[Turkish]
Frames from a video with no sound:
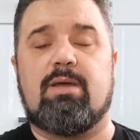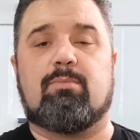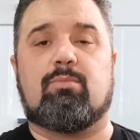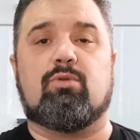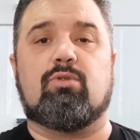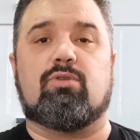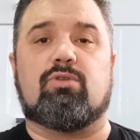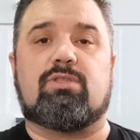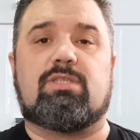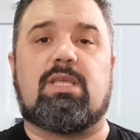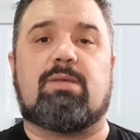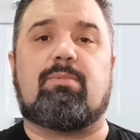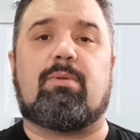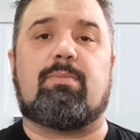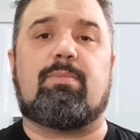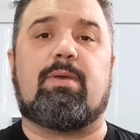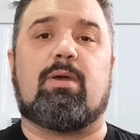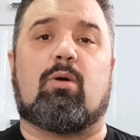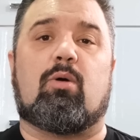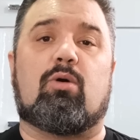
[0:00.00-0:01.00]
Bunun
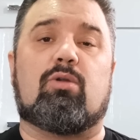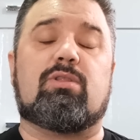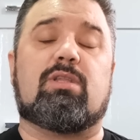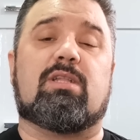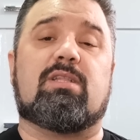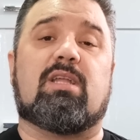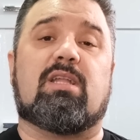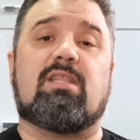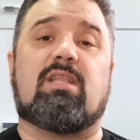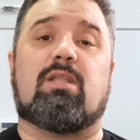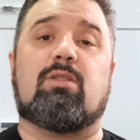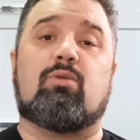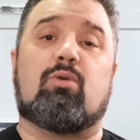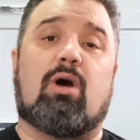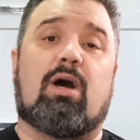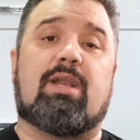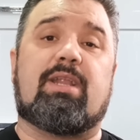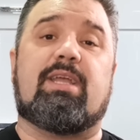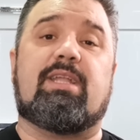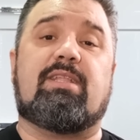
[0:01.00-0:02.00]
sebebi orada dana
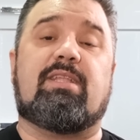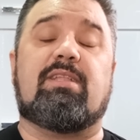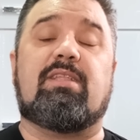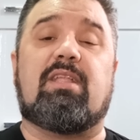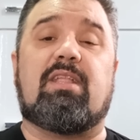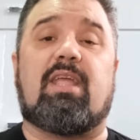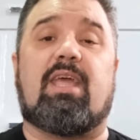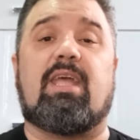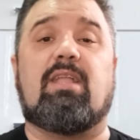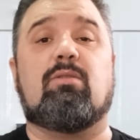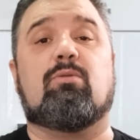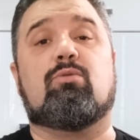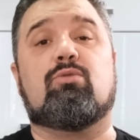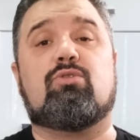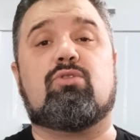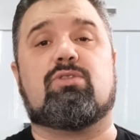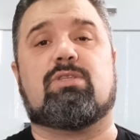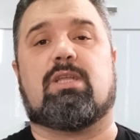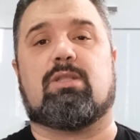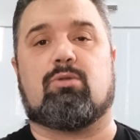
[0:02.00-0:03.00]
noir etinin en
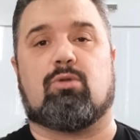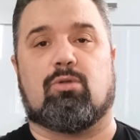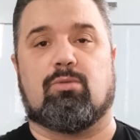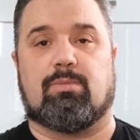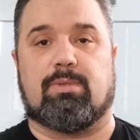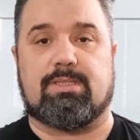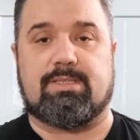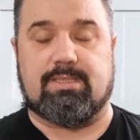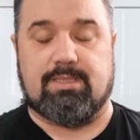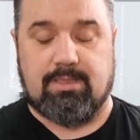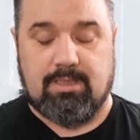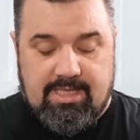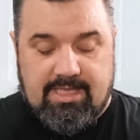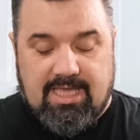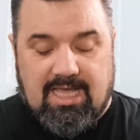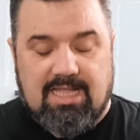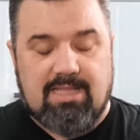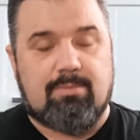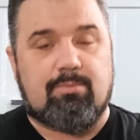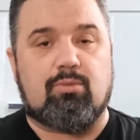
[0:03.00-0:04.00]
ucuz et olması.
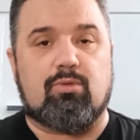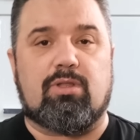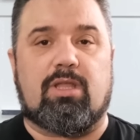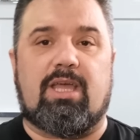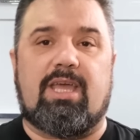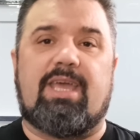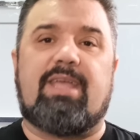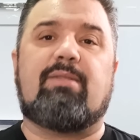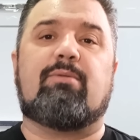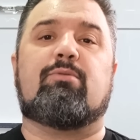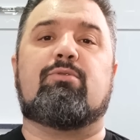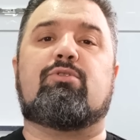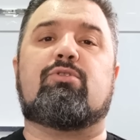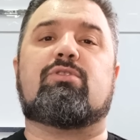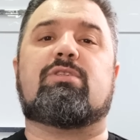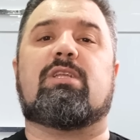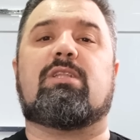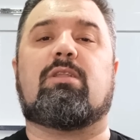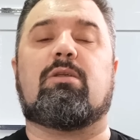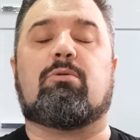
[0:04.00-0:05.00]
Yani buna en
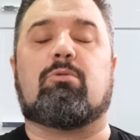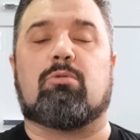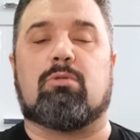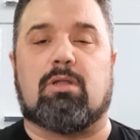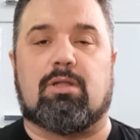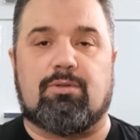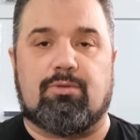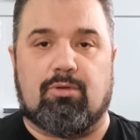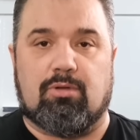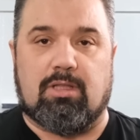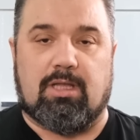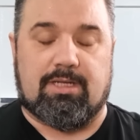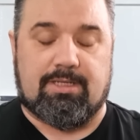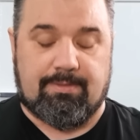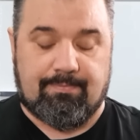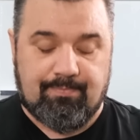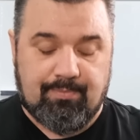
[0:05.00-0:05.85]
ucuz eti kullanıyorlar.